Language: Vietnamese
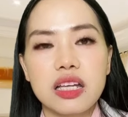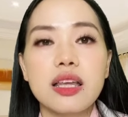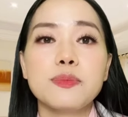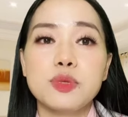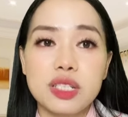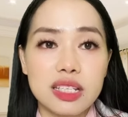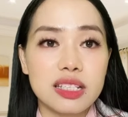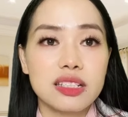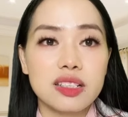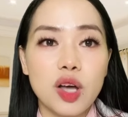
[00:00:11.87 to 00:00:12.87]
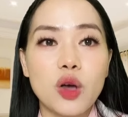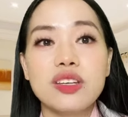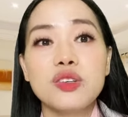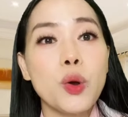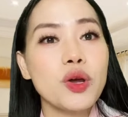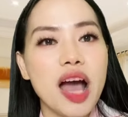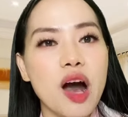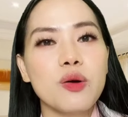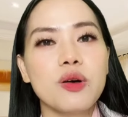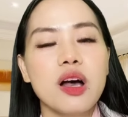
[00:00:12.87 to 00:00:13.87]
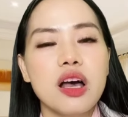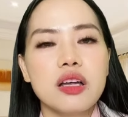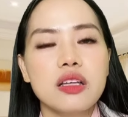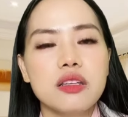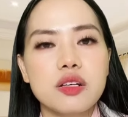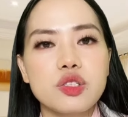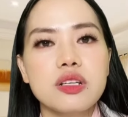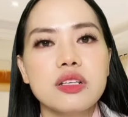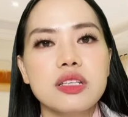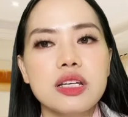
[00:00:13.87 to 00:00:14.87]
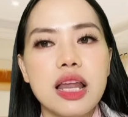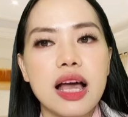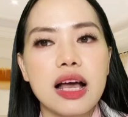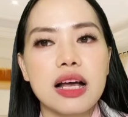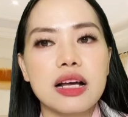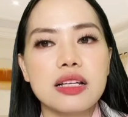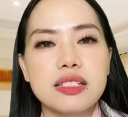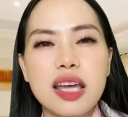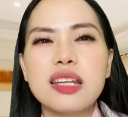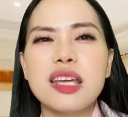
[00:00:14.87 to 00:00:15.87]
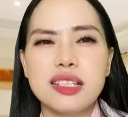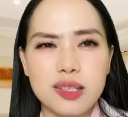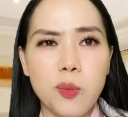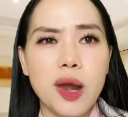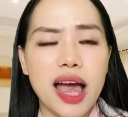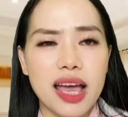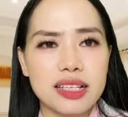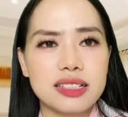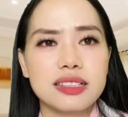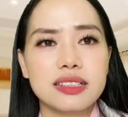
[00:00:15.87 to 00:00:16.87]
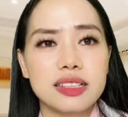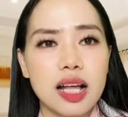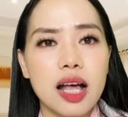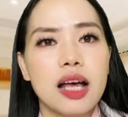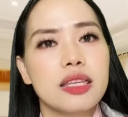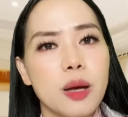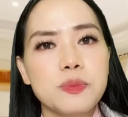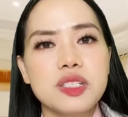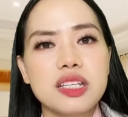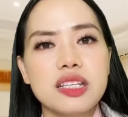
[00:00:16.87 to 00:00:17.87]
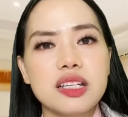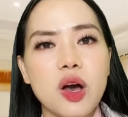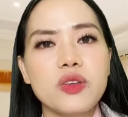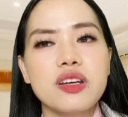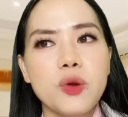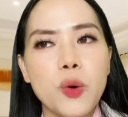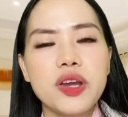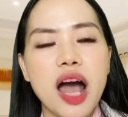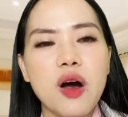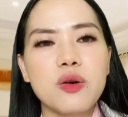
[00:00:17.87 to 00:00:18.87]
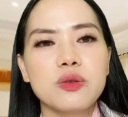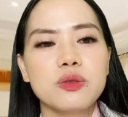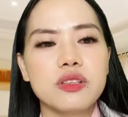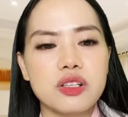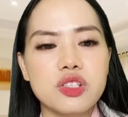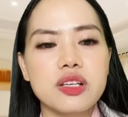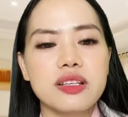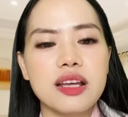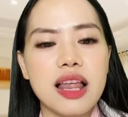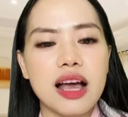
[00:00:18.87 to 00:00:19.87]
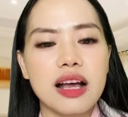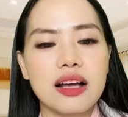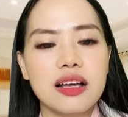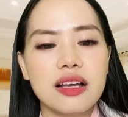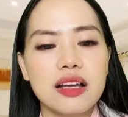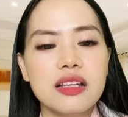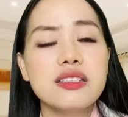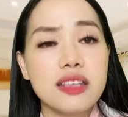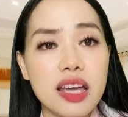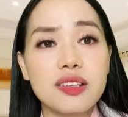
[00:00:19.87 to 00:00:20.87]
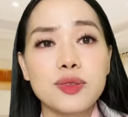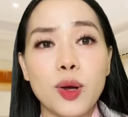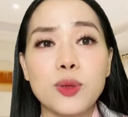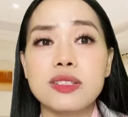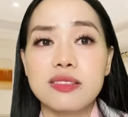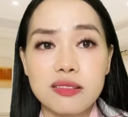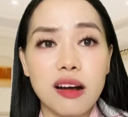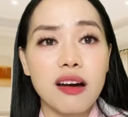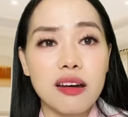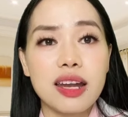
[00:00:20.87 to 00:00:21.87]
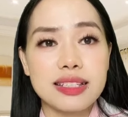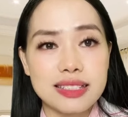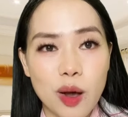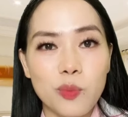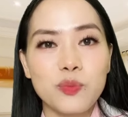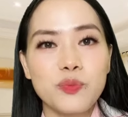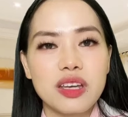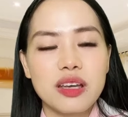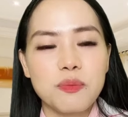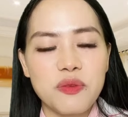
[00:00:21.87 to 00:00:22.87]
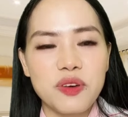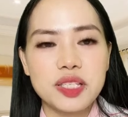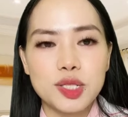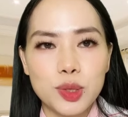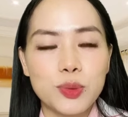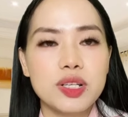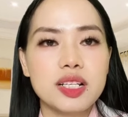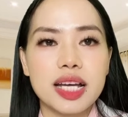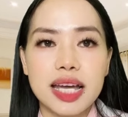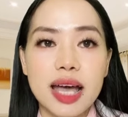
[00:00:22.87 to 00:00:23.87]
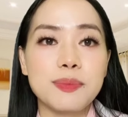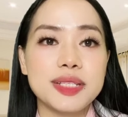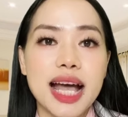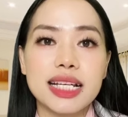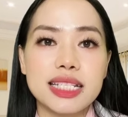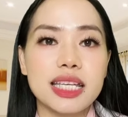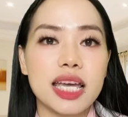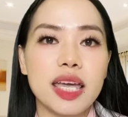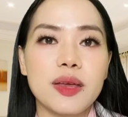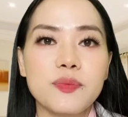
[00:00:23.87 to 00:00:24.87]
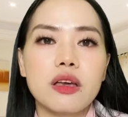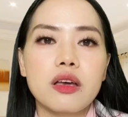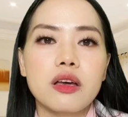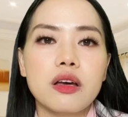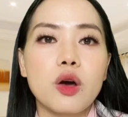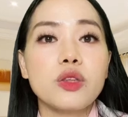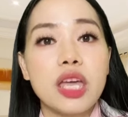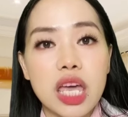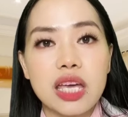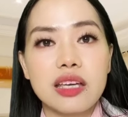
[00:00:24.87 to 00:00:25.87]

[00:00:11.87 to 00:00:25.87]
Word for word: Thậm chí có những nỗi đau tưởng chừng như là chết đi sống lại. Thậm chí có những nỗi đau tưởng chừng như là chết còn sướng hơn là sống, mà phải chịu đựng cái cảm giác như thế. Có thể